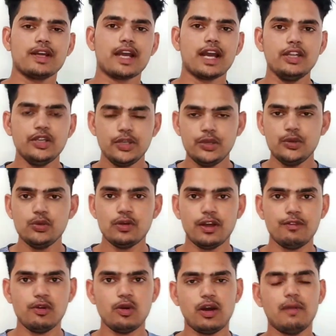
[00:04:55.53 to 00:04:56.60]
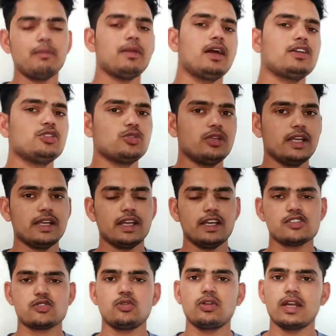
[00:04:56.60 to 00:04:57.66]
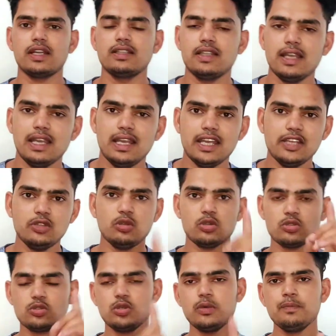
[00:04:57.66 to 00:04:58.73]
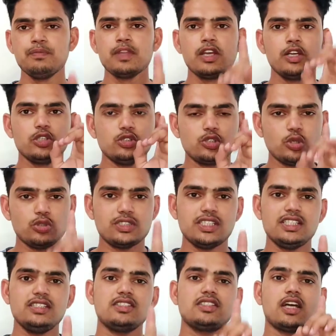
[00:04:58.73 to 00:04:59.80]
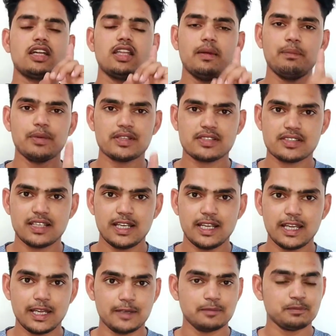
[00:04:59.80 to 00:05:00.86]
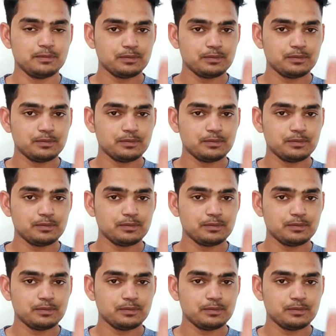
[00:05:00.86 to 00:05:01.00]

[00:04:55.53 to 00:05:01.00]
कंटिन्यू है वो अपना जो डेटा स्टोर करते रहे लेकिन दोस्तों जो चीज़ ज़्यादा पर्सनल है